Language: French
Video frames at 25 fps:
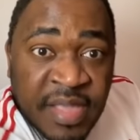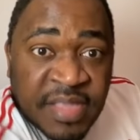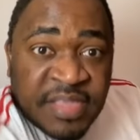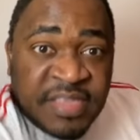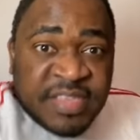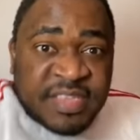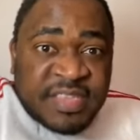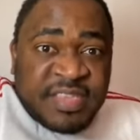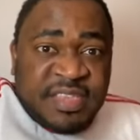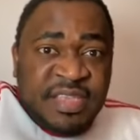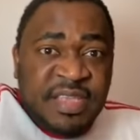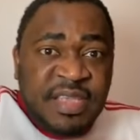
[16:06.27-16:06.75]

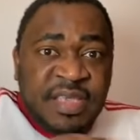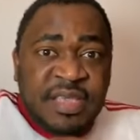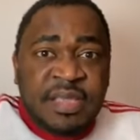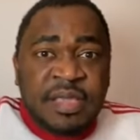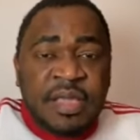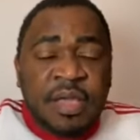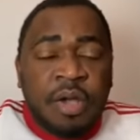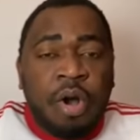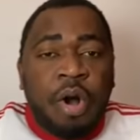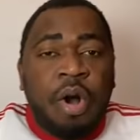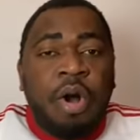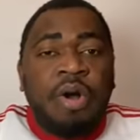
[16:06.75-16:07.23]

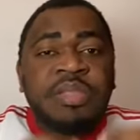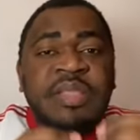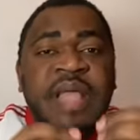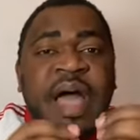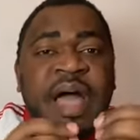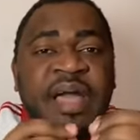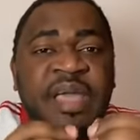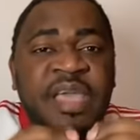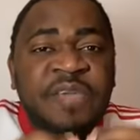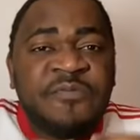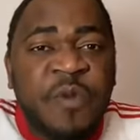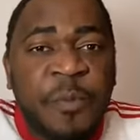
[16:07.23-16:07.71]
Si on
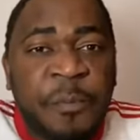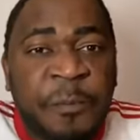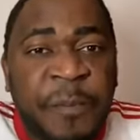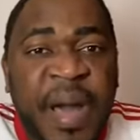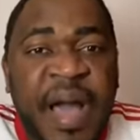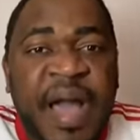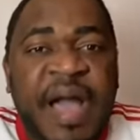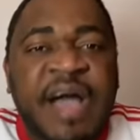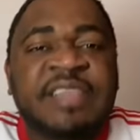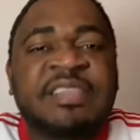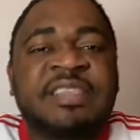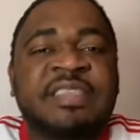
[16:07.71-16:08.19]
n'arrive
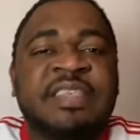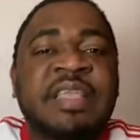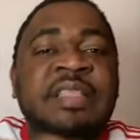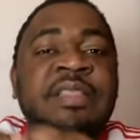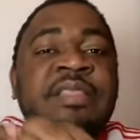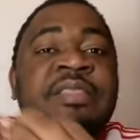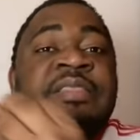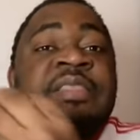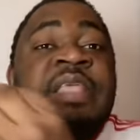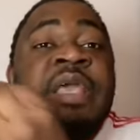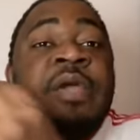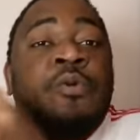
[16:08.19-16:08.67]
pas à
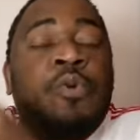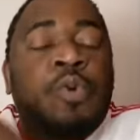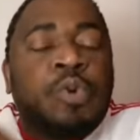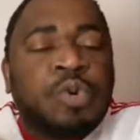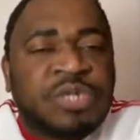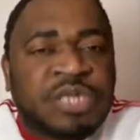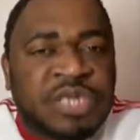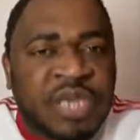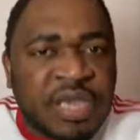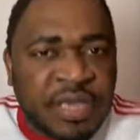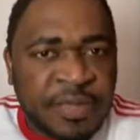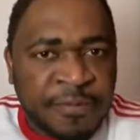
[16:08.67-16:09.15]

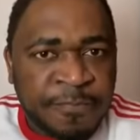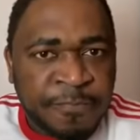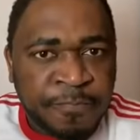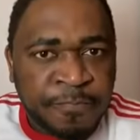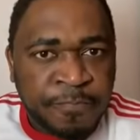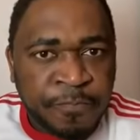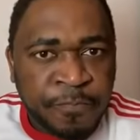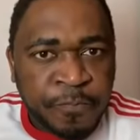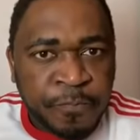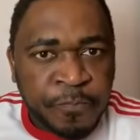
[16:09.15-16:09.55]
s'interroger